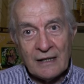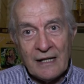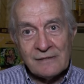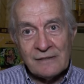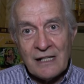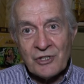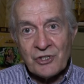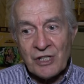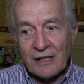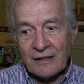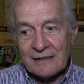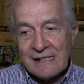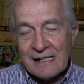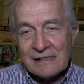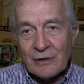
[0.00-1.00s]
che riesce a
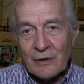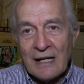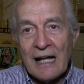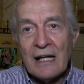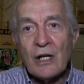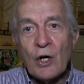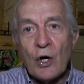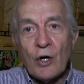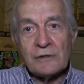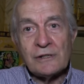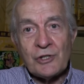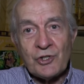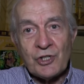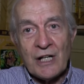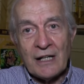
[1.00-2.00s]
creare quella
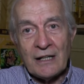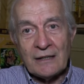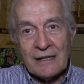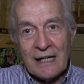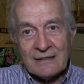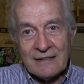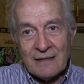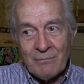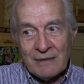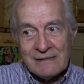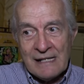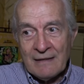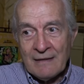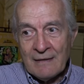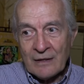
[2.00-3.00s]
originalità.
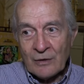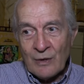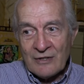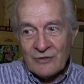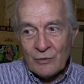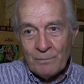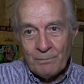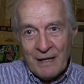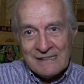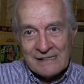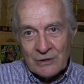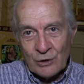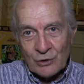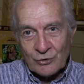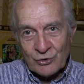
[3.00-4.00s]
Sembra quasi un
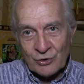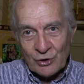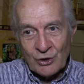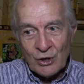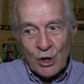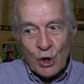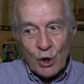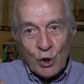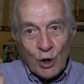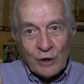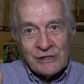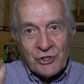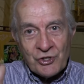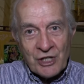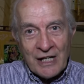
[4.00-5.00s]
paradosso.
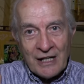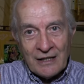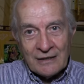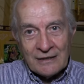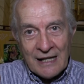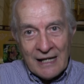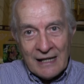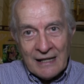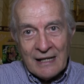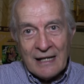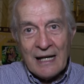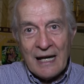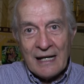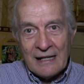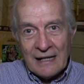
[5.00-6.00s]
L'originalità
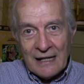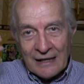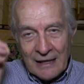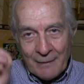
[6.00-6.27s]
è nella